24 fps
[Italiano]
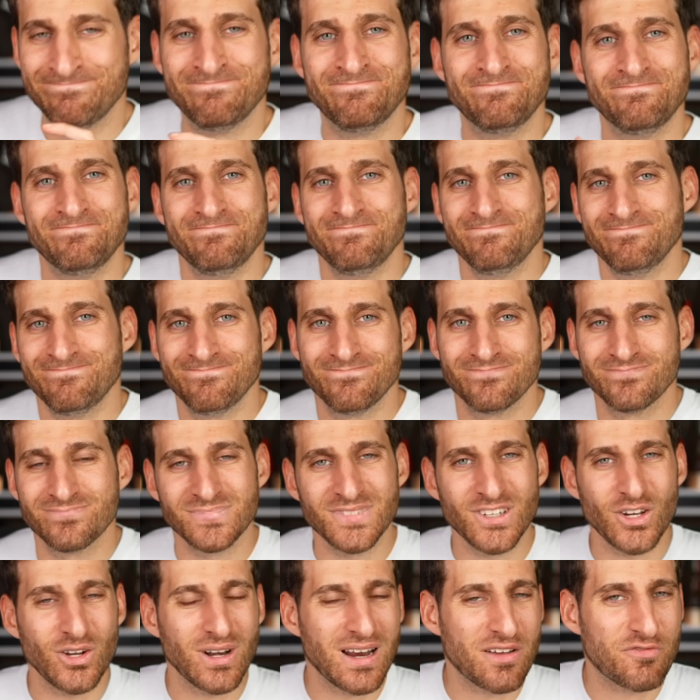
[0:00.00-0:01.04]
non
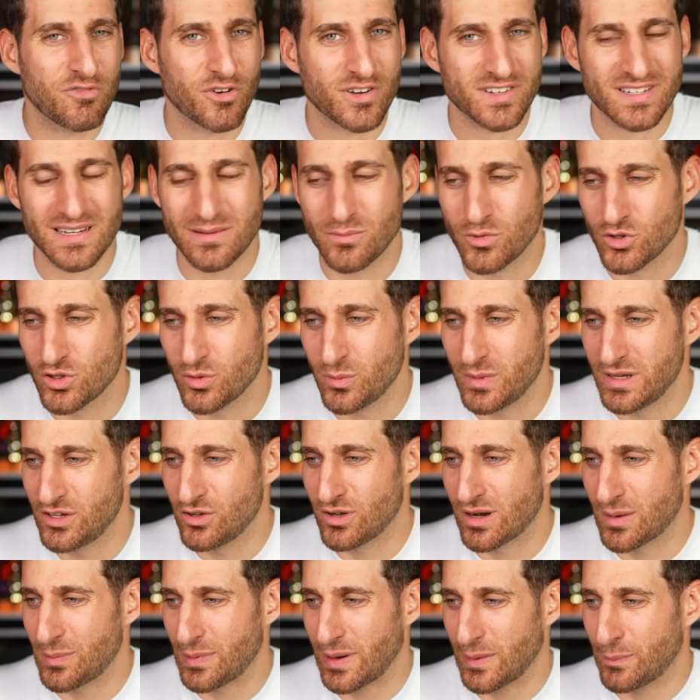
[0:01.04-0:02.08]
è forse il modo
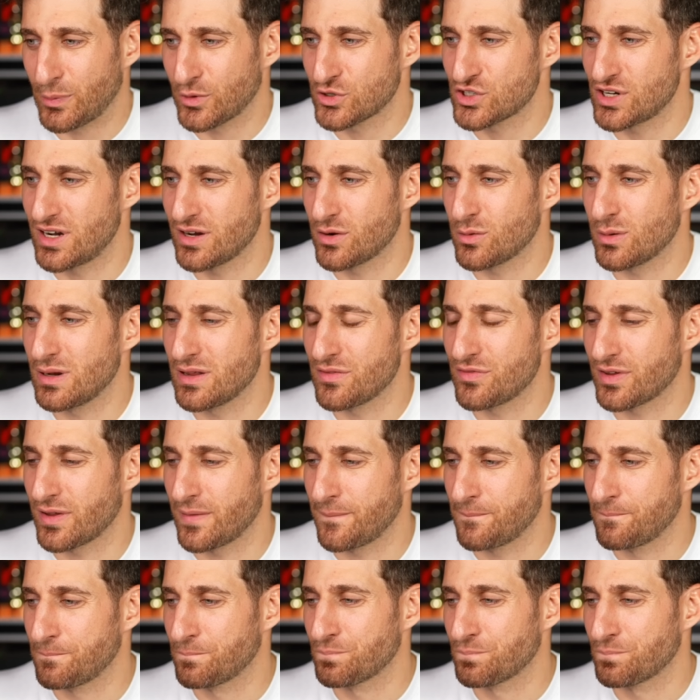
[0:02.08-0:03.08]
migliore per approcciare le qualifiche.